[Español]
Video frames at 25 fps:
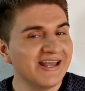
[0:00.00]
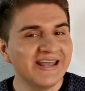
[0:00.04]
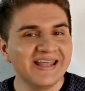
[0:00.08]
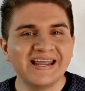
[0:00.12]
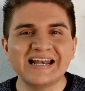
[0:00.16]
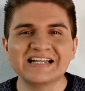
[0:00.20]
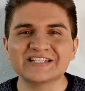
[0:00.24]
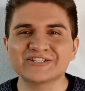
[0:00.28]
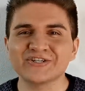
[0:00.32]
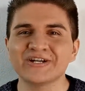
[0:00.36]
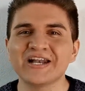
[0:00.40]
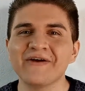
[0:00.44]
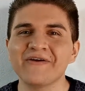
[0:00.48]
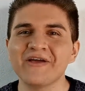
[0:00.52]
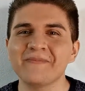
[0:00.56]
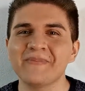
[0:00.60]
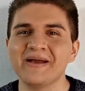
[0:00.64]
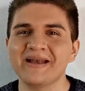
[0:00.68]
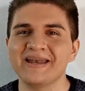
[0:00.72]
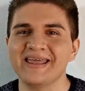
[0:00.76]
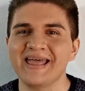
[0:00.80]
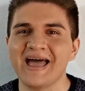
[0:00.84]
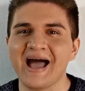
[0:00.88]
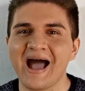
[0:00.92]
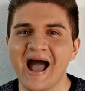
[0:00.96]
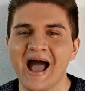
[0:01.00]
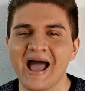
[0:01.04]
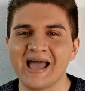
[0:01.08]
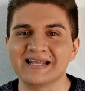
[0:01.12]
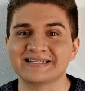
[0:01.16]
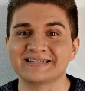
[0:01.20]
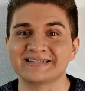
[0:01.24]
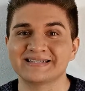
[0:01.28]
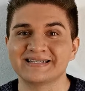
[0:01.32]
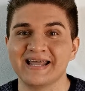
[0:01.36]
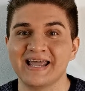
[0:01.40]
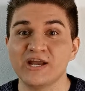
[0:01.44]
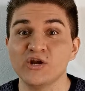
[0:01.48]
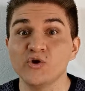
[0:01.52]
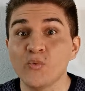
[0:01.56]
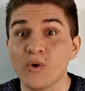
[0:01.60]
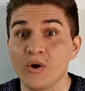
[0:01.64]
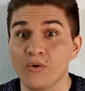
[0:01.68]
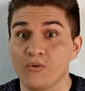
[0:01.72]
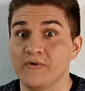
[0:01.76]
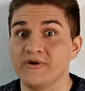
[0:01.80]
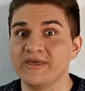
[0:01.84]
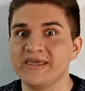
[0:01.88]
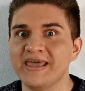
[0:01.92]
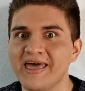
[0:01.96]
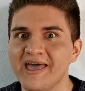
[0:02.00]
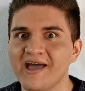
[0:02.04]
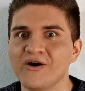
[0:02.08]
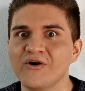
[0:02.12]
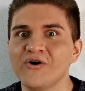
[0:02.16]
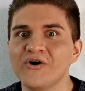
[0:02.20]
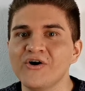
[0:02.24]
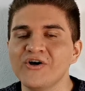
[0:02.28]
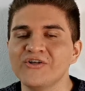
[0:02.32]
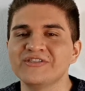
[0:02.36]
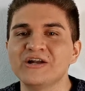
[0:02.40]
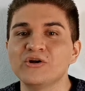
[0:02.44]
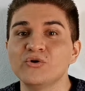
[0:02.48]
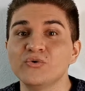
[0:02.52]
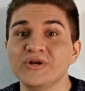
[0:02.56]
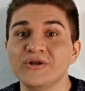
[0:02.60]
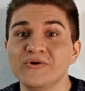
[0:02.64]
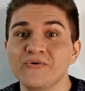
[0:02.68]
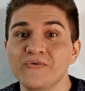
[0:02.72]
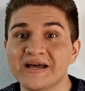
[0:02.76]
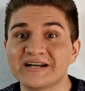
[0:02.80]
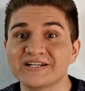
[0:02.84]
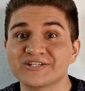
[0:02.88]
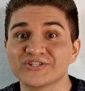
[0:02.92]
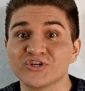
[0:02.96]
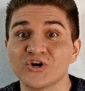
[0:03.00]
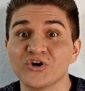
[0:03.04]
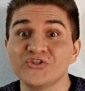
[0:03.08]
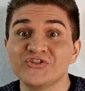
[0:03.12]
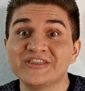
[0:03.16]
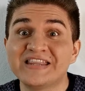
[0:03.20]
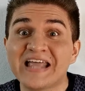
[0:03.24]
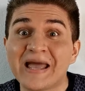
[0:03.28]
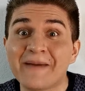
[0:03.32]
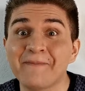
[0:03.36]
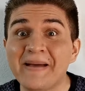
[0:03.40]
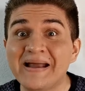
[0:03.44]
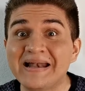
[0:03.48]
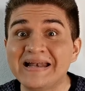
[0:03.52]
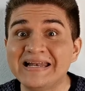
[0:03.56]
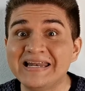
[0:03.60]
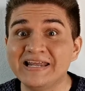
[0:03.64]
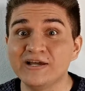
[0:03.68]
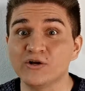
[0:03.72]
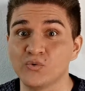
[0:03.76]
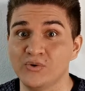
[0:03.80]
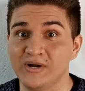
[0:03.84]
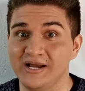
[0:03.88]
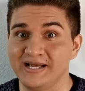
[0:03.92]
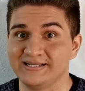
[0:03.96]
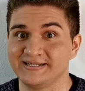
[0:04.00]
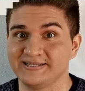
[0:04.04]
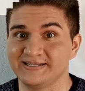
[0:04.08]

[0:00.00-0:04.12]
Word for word: y les doy la bienvenida a este nuevo video del universo de películas.